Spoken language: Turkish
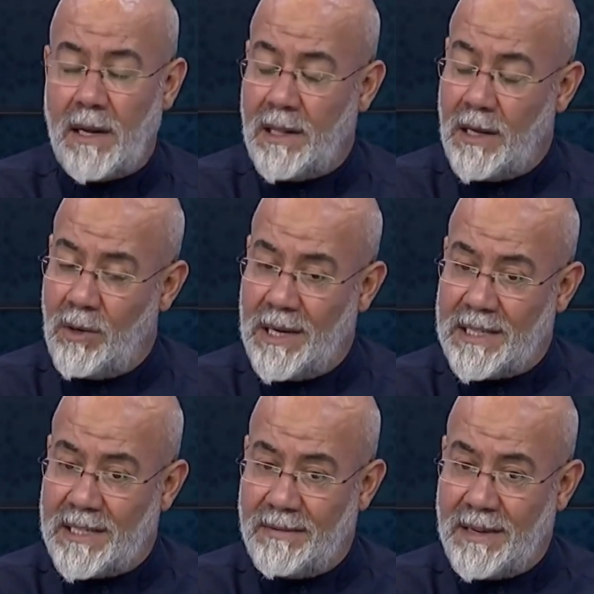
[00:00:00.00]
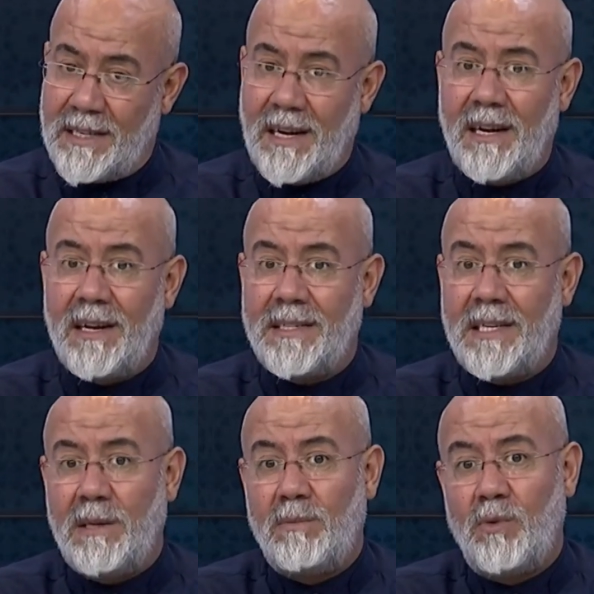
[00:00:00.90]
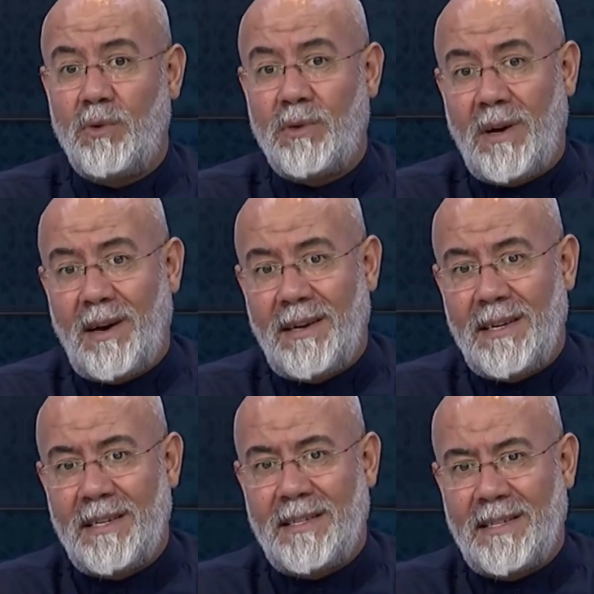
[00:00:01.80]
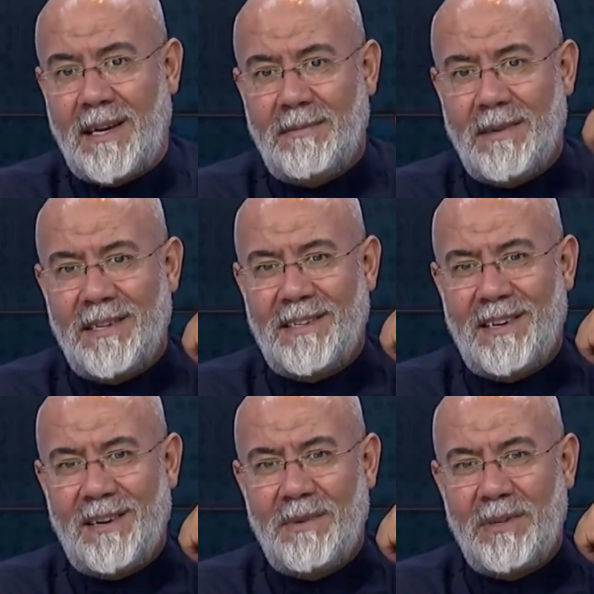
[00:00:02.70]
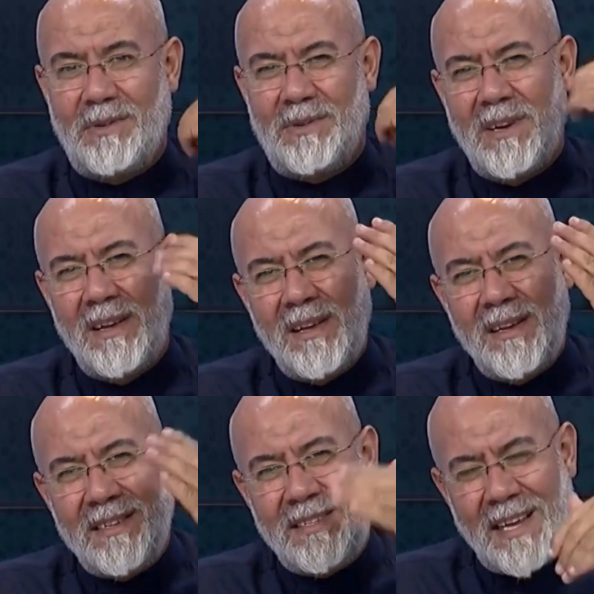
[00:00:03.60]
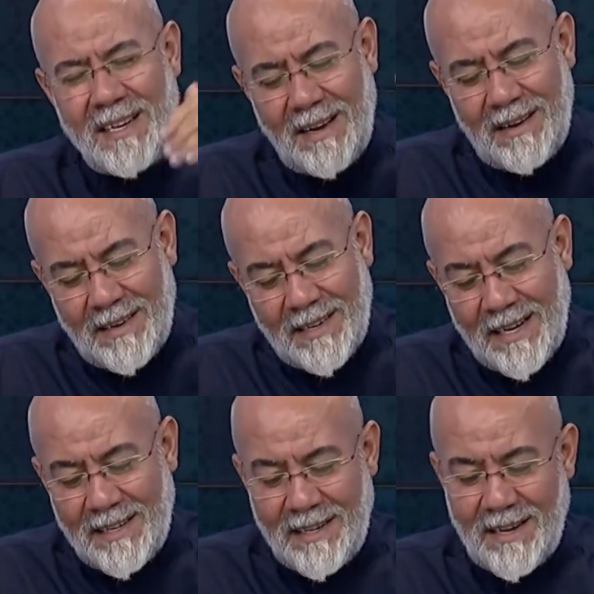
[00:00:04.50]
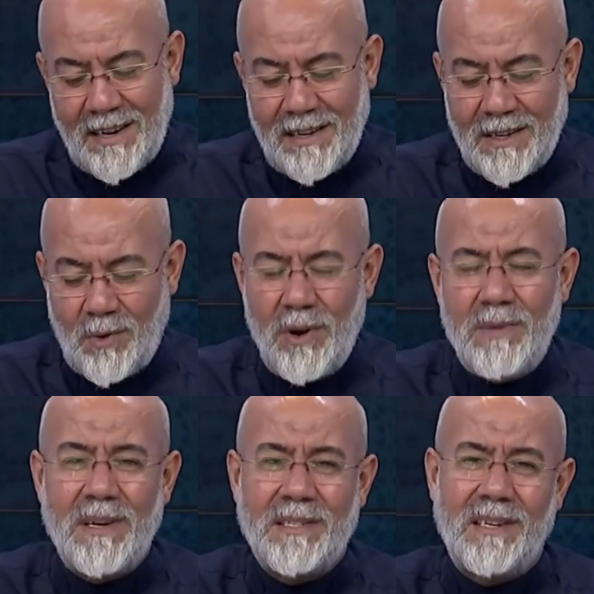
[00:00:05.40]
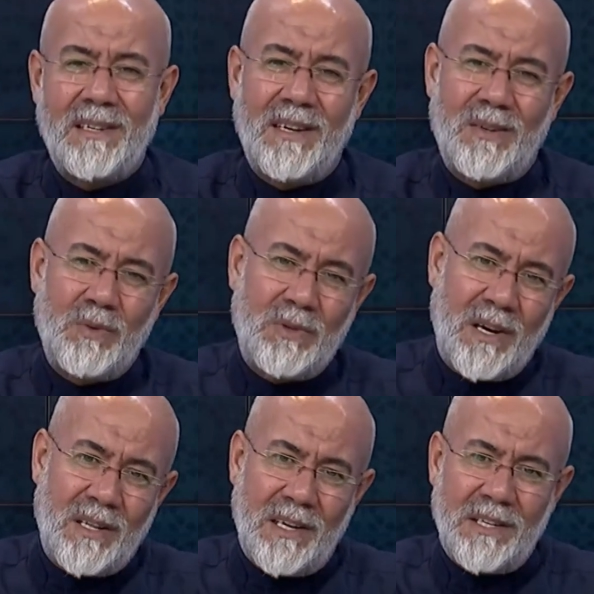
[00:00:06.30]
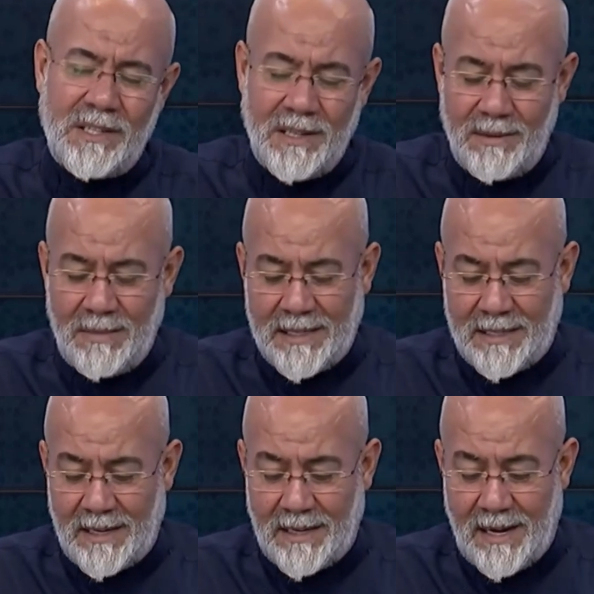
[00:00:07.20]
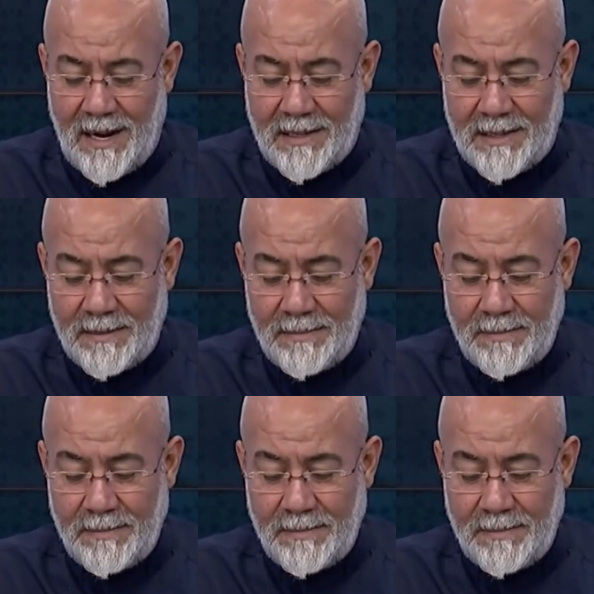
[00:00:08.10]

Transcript: Allahu Azze ve Celle Hazreti Musa aleyhisselama hitap ediyor. Seni ahiretten alıkoymasınlar, uzaklaştırmasınlar.